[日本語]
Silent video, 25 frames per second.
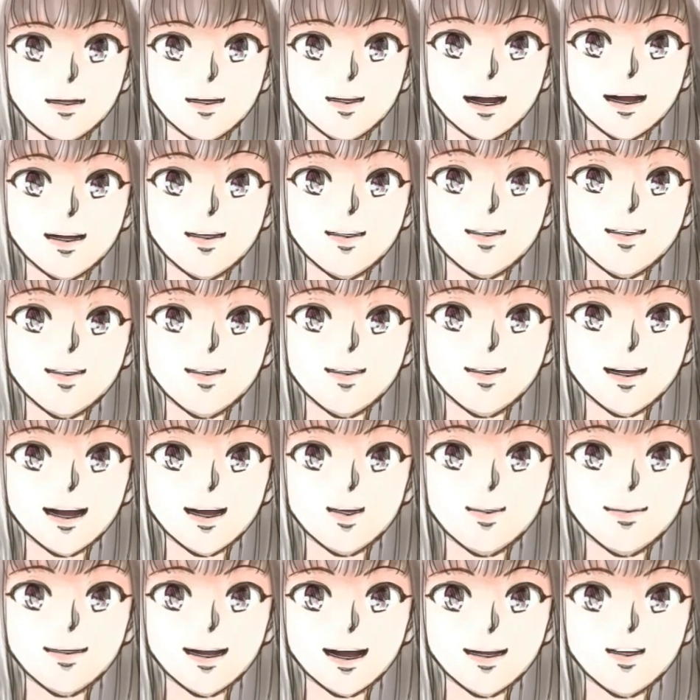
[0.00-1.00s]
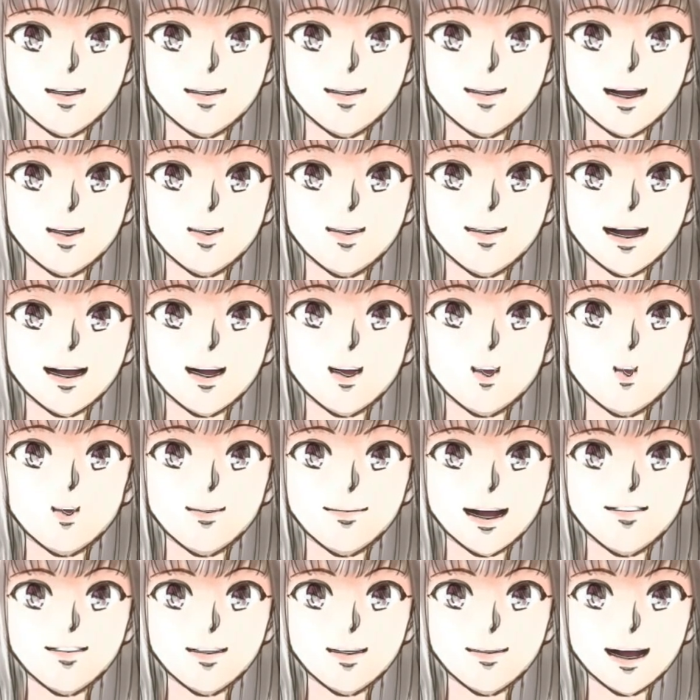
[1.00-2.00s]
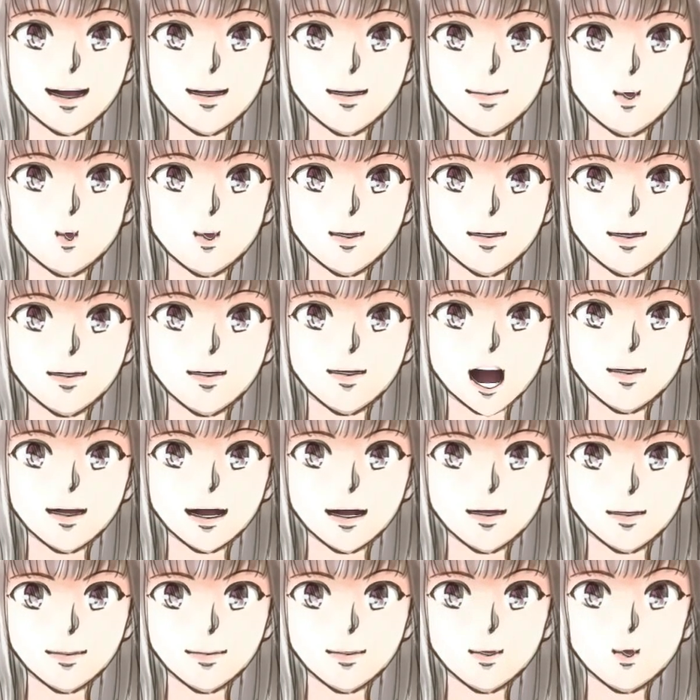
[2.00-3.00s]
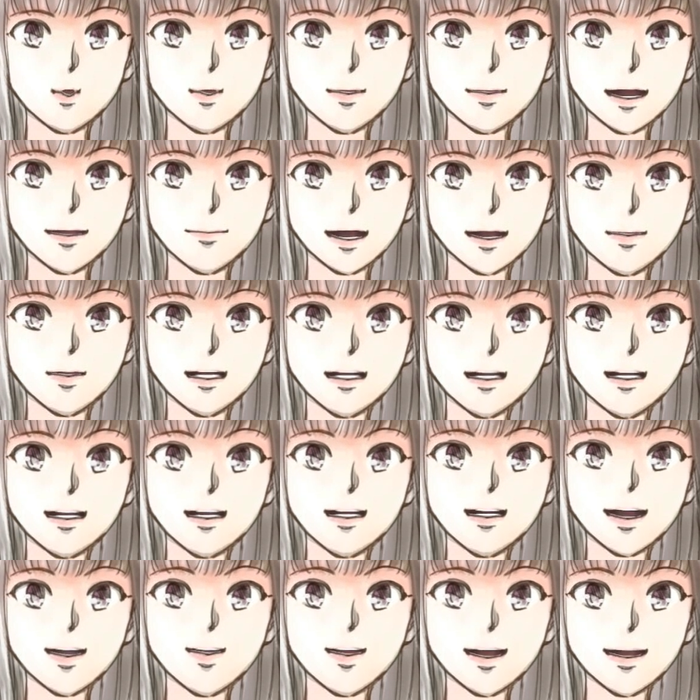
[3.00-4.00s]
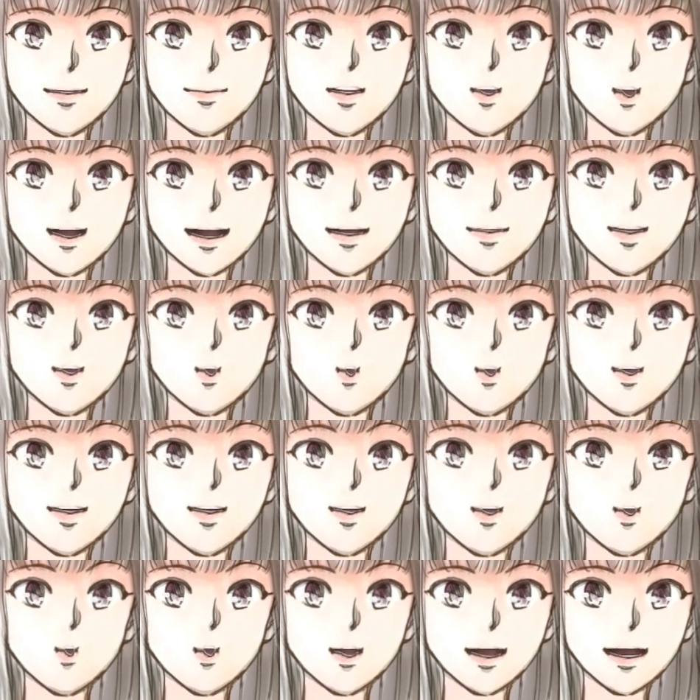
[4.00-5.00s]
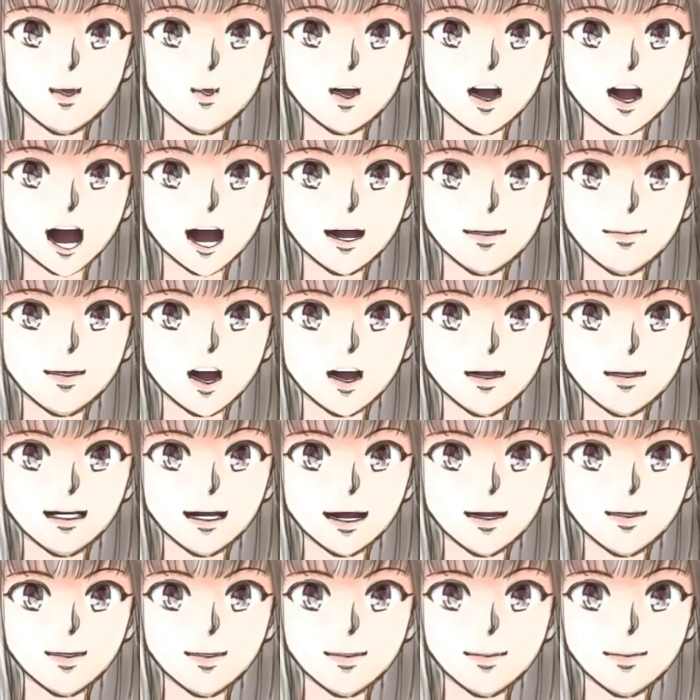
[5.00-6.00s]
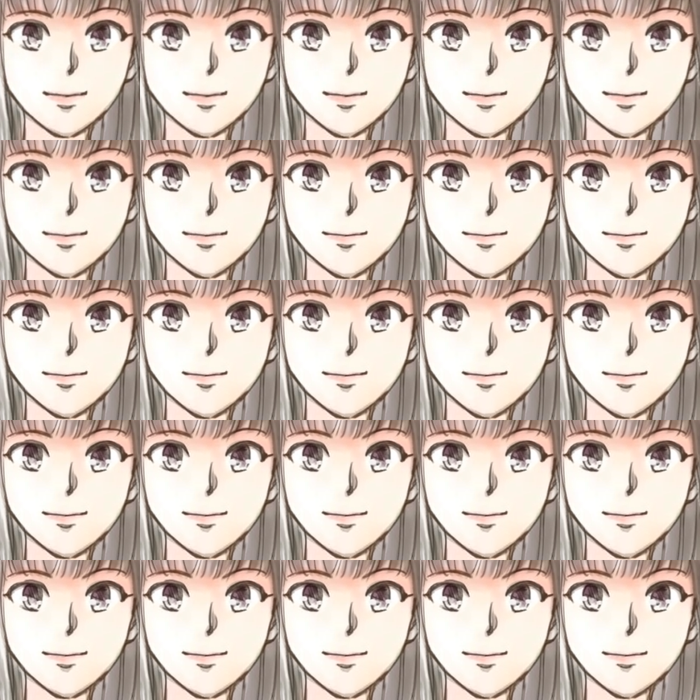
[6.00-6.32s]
JR 平塚駅ビルラスカ平塚は6月26日にリニューアルオープンします。